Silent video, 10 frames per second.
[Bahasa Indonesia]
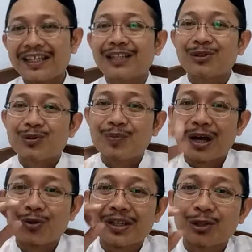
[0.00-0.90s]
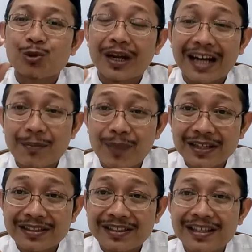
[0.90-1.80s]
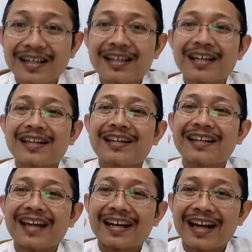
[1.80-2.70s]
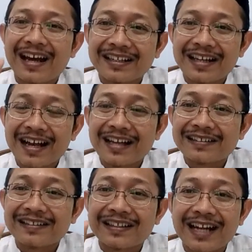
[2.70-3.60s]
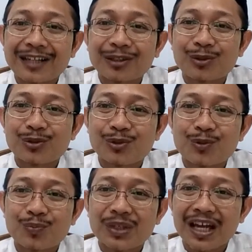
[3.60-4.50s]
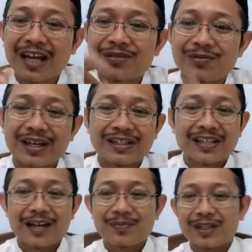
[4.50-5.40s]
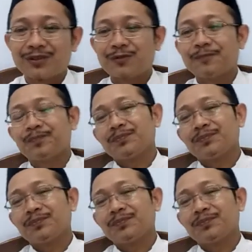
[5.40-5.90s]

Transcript: Itu baru hitung nafas dengan harga 100 rupiah, wahai sahabatku.